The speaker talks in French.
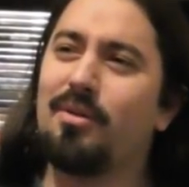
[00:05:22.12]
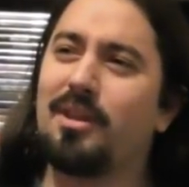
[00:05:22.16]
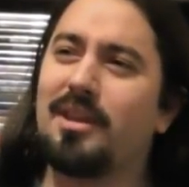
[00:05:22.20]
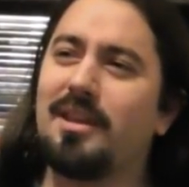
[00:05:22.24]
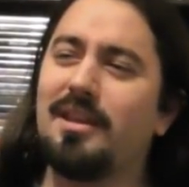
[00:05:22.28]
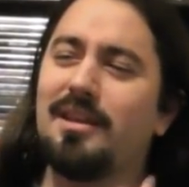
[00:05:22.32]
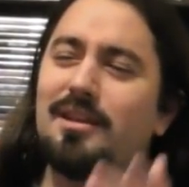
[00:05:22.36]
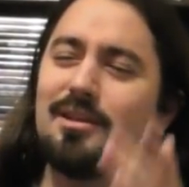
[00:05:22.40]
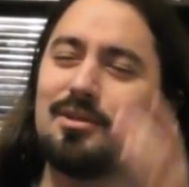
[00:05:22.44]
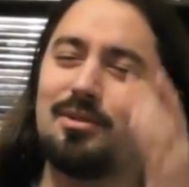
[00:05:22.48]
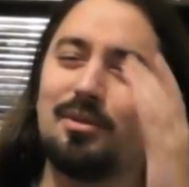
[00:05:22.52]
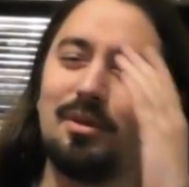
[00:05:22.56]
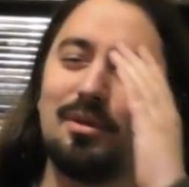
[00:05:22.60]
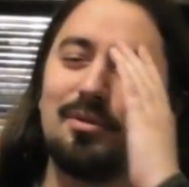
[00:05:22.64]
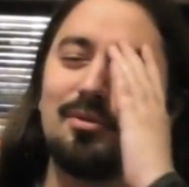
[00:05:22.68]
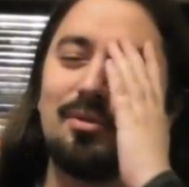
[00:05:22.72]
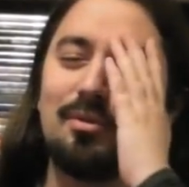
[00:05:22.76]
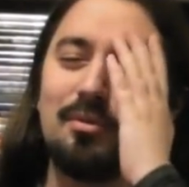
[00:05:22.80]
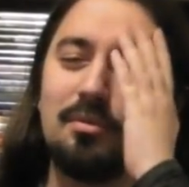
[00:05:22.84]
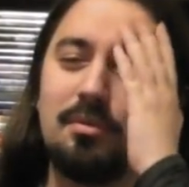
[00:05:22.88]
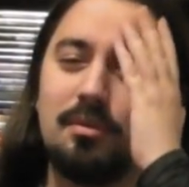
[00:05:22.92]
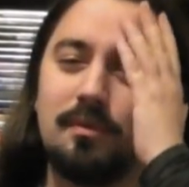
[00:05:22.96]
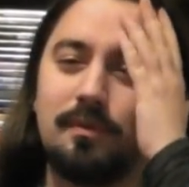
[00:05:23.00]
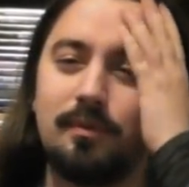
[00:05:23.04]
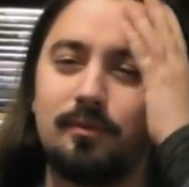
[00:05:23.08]
qui se
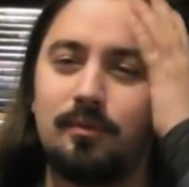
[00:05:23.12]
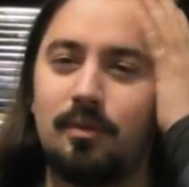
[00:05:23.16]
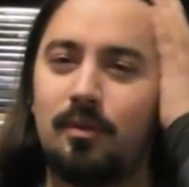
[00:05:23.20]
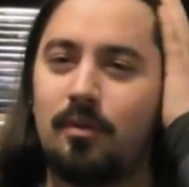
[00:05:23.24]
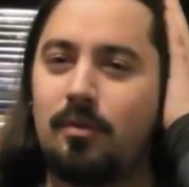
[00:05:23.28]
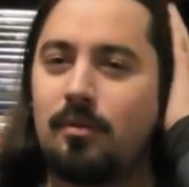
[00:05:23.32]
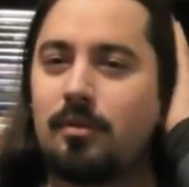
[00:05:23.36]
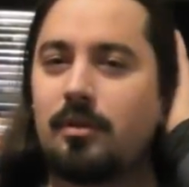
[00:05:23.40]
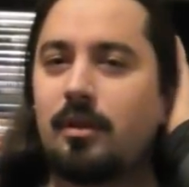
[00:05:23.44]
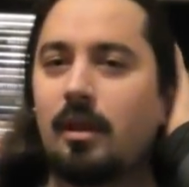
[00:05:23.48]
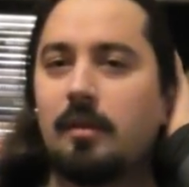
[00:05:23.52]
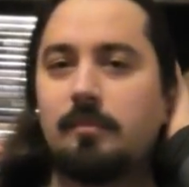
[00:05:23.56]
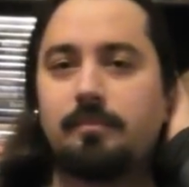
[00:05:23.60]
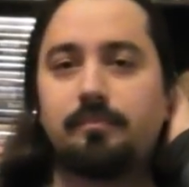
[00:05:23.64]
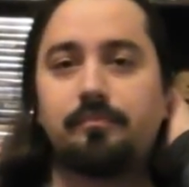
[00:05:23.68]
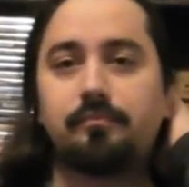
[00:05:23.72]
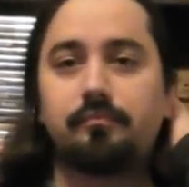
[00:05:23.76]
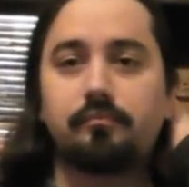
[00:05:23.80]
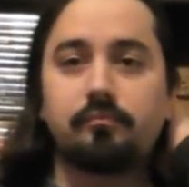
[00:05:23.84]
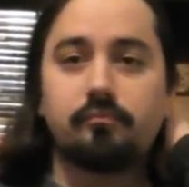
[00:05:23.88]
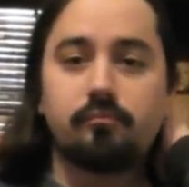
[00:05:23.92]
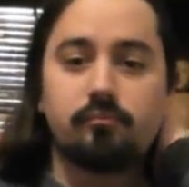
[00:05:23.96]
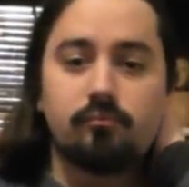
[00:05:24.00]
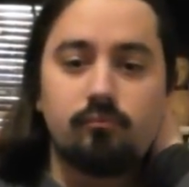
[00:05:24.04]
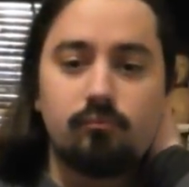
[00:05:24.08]
retrouve donc
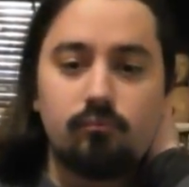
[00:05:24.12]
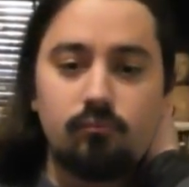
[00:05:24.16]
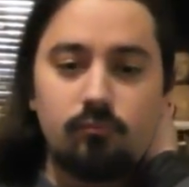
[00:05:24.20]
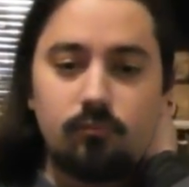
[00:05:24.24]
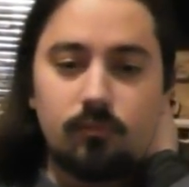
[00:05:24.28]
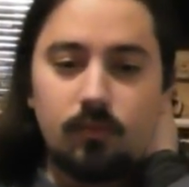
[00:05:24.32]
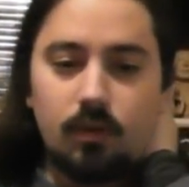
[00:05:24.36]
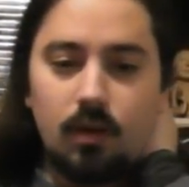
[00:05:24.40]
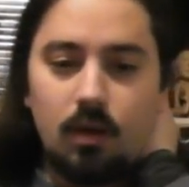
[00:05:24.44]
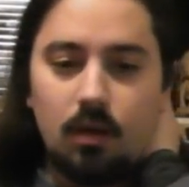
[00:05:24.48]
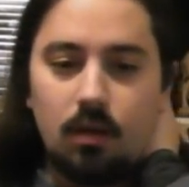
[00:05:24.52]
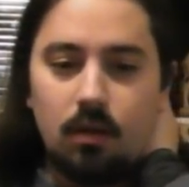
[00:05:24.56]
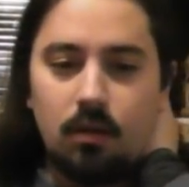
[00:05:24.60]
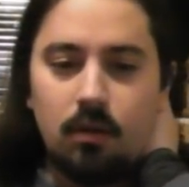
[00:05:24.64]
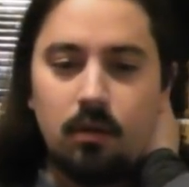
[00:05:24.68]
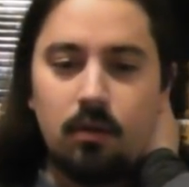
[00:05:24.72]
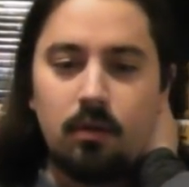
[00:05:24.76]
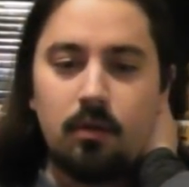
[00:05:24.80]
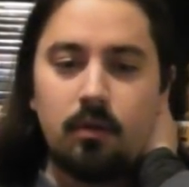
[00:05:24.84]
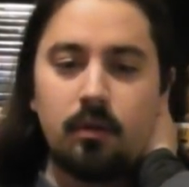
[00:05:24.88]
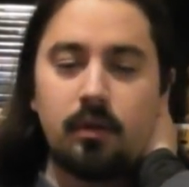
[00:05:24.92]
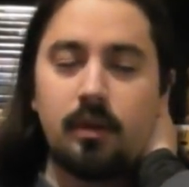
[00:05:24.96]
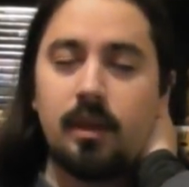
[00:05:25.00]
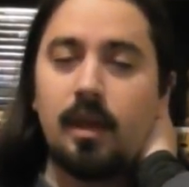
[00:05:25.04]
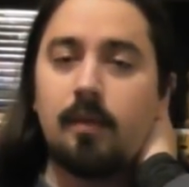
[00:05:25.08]

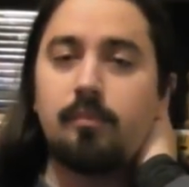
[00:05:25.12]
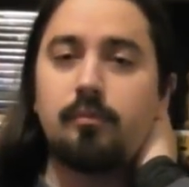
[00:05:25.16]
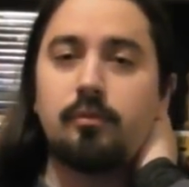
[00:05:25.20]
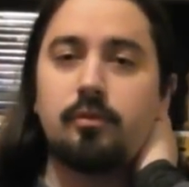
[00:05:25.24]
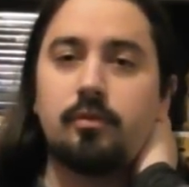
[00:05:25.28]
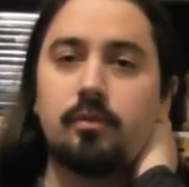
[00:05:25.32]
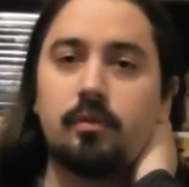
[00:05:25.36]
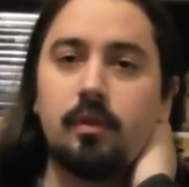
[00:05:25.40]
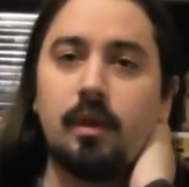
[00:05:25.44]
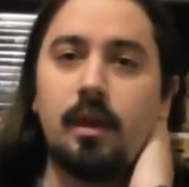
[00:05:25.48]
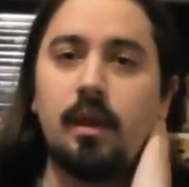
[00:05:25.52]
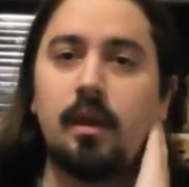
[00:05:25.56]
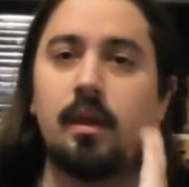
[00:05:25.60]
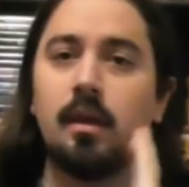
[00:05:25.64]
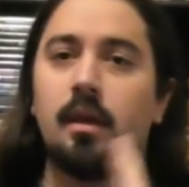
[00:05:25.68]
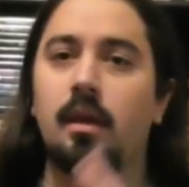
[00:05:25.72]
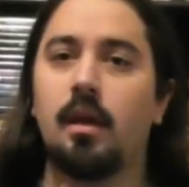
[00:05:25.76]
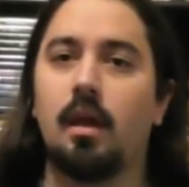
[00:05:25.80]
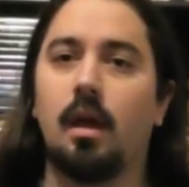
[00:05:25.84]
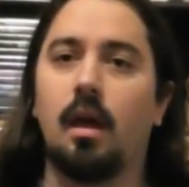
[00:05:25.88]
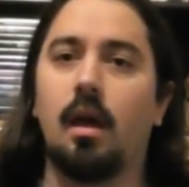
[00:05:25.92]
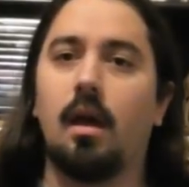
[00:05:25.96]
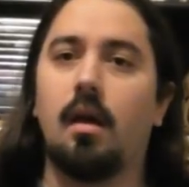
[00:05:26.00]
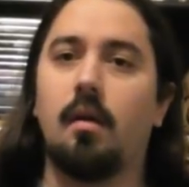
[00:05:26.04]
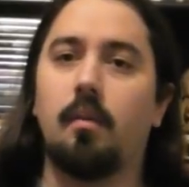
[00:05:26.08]
capturé
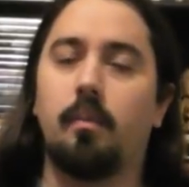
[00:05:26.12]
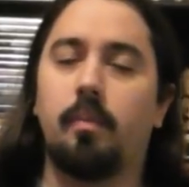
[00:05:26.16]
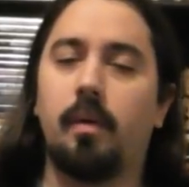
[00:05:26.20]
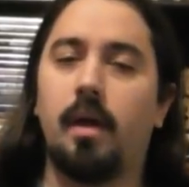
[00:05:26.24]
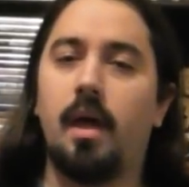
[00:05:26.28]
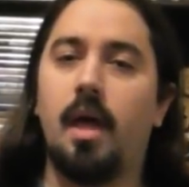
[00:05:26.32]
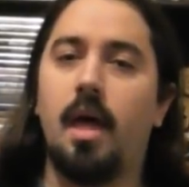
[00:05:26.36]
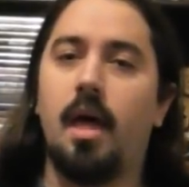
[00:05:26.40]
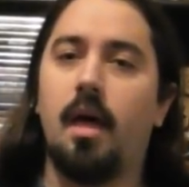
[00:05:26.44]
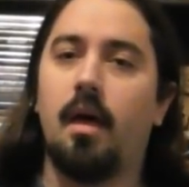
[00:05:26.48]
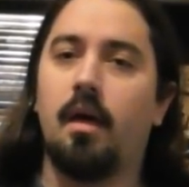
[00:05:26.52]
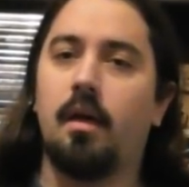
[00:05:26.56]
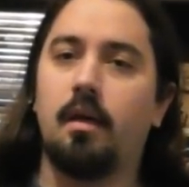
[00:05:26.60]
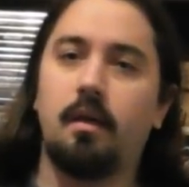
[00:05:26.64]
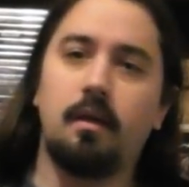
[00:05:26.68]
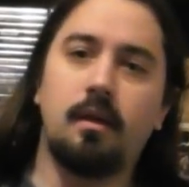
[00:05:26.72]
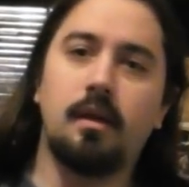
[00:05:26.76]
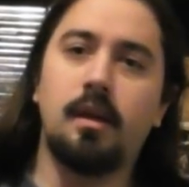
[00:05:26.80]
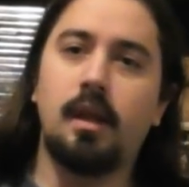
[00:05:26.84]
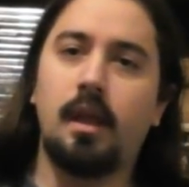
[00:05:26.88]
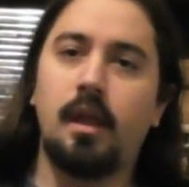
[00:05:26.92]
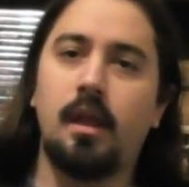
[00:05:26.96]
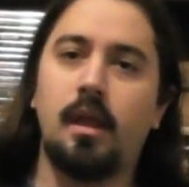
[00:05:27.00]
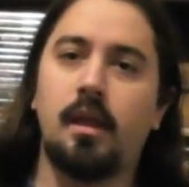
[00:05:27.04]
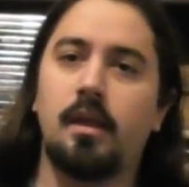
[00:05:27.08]
par
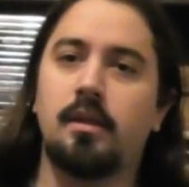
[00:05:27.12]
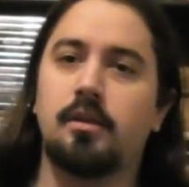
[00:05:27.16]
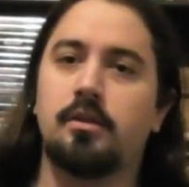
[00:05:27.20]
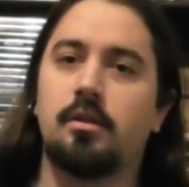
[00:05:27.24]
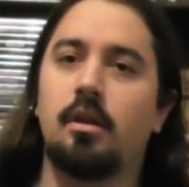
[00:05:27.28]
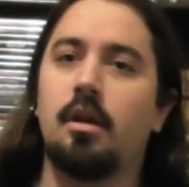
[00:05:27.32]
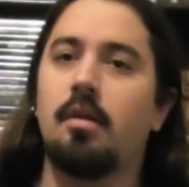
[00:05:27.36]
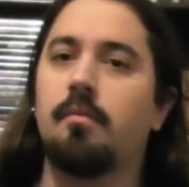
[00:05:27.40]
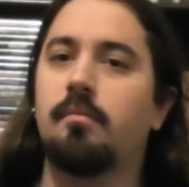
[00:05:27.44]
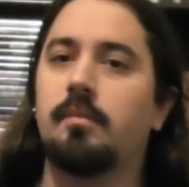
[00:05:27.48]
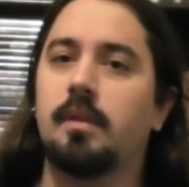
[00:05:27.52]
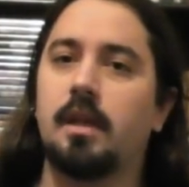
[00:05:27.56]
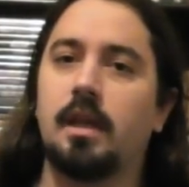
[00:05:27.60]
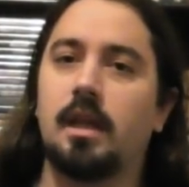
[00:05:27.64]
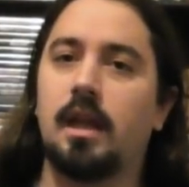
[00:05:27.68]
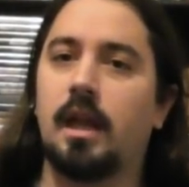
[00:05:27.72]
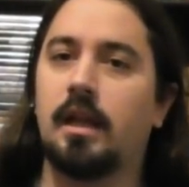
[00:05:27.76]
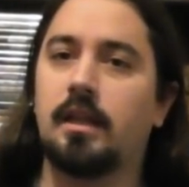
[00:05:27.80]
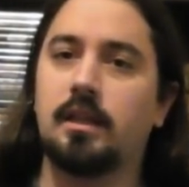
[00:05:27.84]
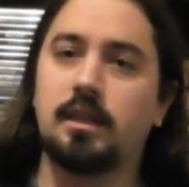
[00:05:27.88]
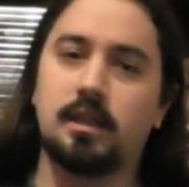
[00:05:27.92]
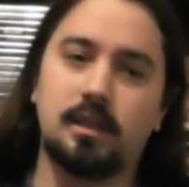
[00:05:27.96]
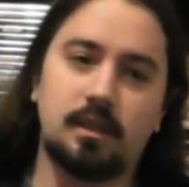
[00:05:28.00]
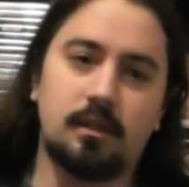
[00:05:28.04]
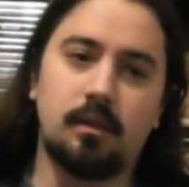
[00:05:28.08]
les hommes des
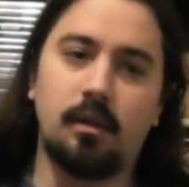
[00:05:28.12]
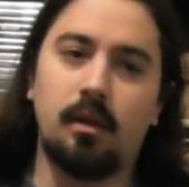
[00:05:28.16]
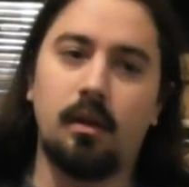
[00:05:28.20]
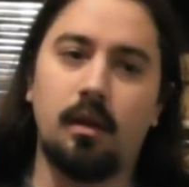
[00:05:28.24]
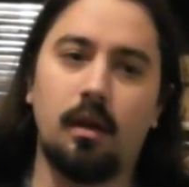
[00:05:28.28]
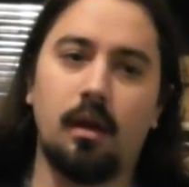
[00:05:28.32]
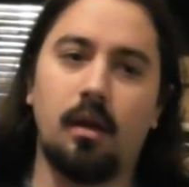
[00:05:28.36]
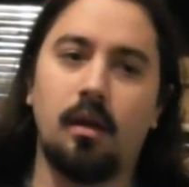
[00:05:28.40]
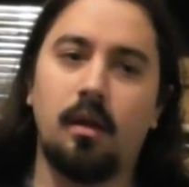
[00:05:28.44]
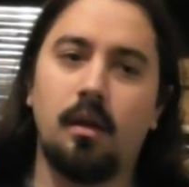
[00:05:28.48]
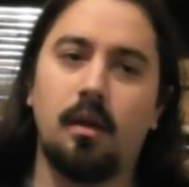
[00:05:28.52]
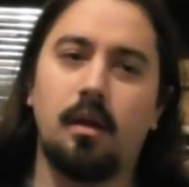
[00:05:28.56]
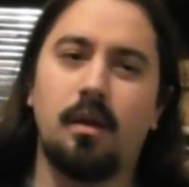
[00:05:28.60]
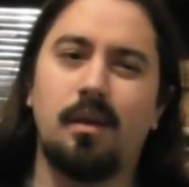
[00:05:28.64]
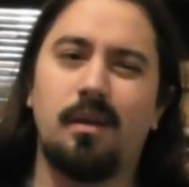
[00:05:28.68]
Lannister,